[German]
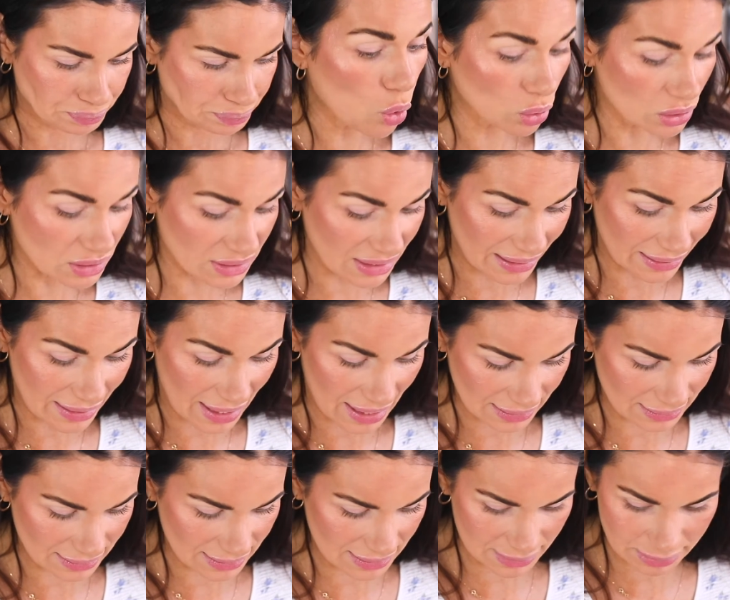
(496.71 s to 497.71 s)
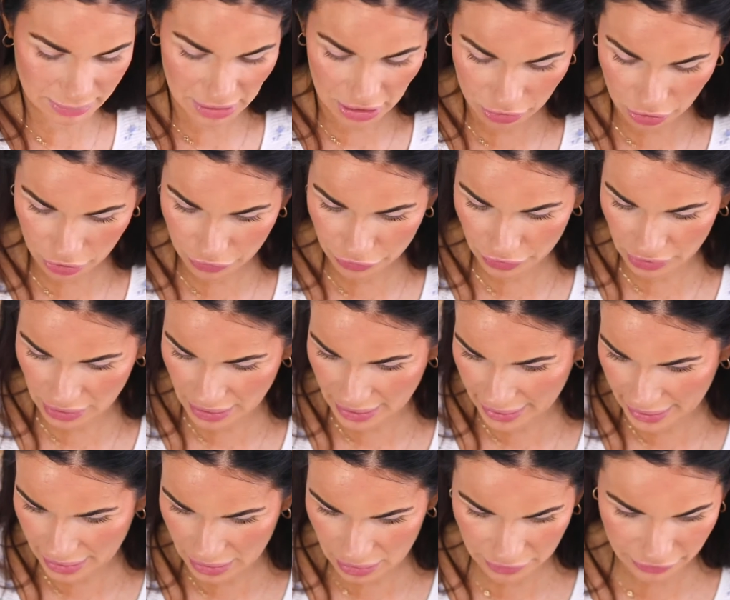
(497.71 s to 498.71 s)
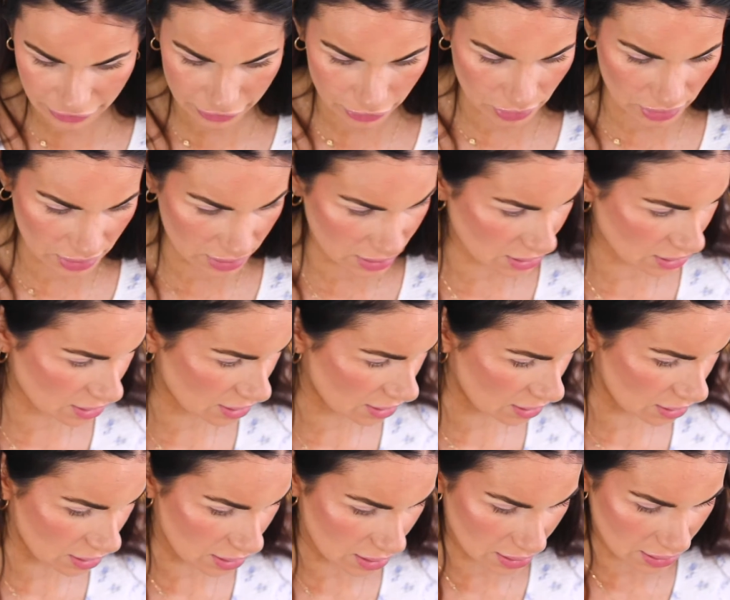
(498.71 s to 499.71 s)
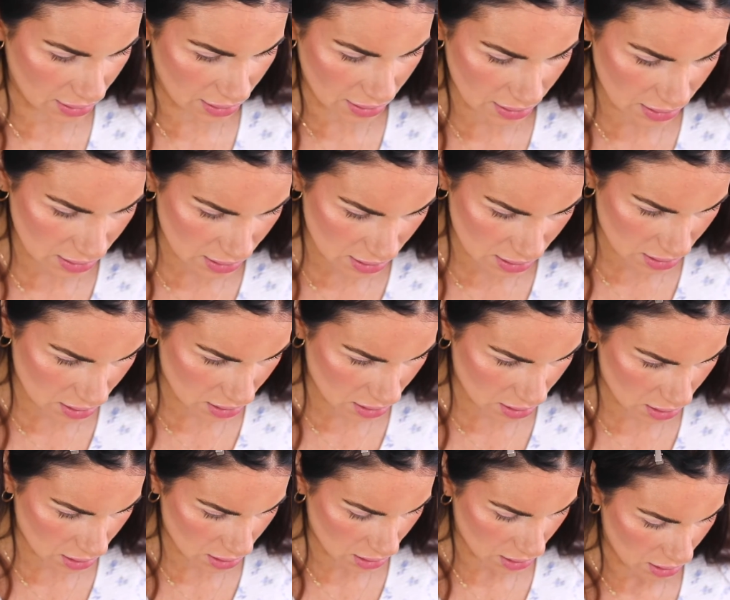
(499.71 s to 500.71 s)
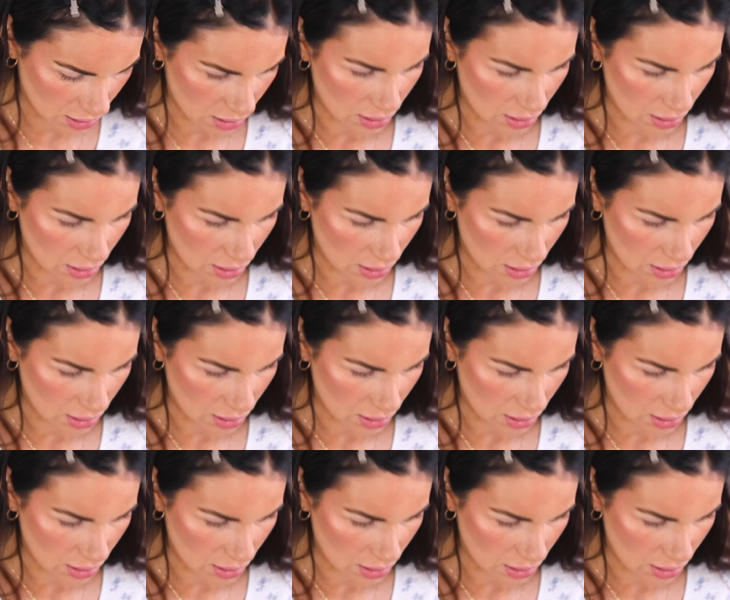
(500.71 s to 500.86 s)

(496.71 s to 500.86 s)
Und dann hatte ich mir auch noch von Elf, wo ist er denn jetzt?